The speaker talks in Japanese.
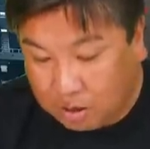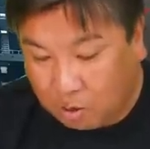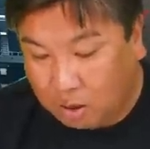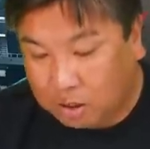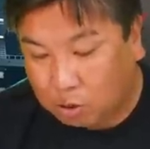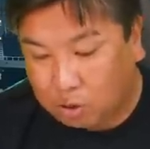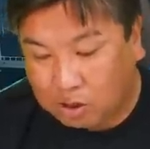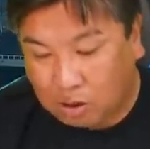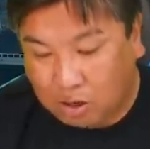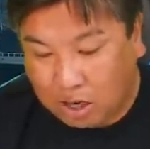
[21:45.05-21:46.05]
ワンアウト一
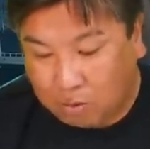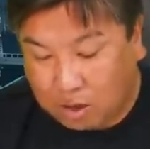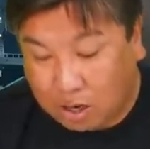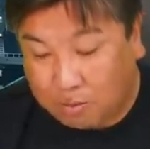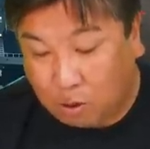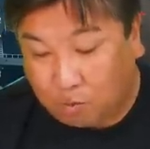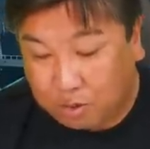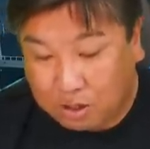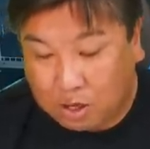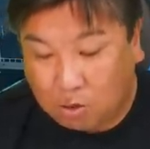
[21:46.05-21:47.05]
三塁から村上の
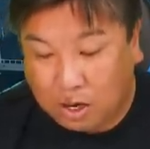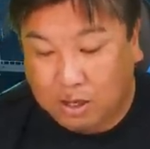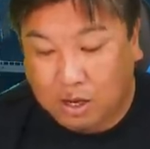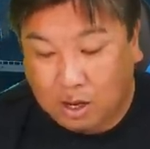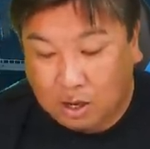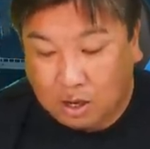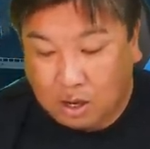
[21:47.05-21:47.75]
犠牲フライでね、